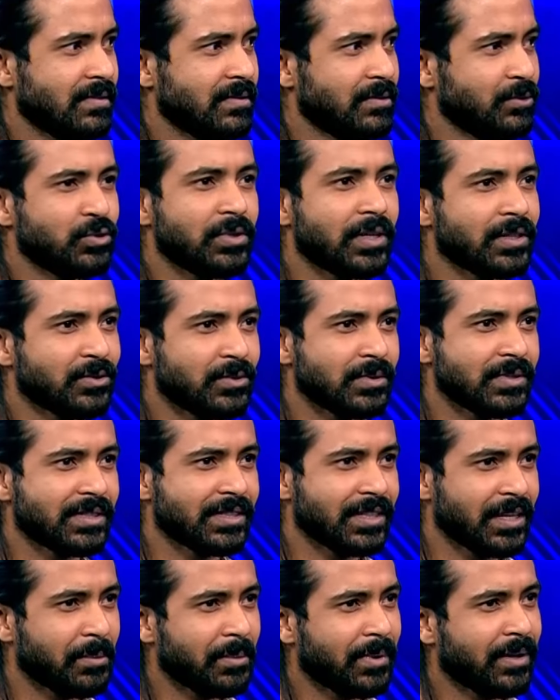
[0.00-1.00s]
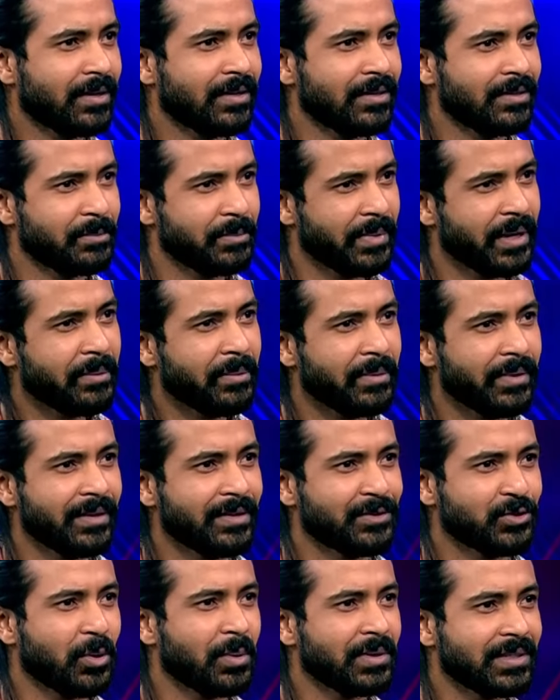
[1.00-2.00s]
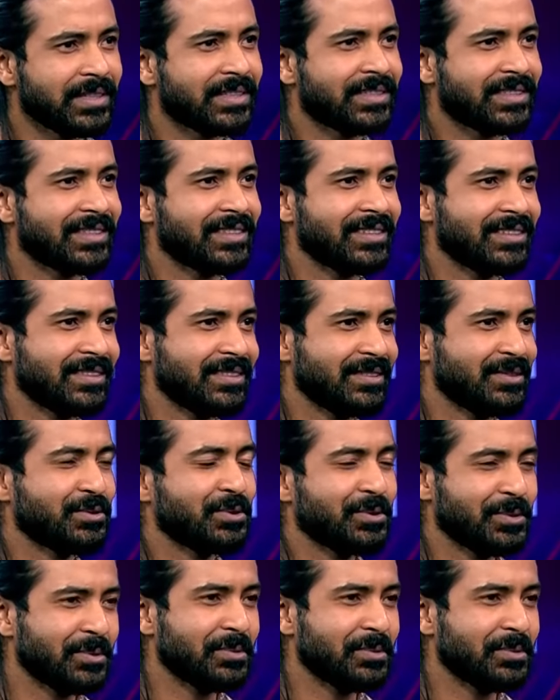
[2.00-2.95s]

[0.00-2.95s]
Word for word: দুইটার জন্য সিনেমা বেবি সবাই দিচ্ছে সো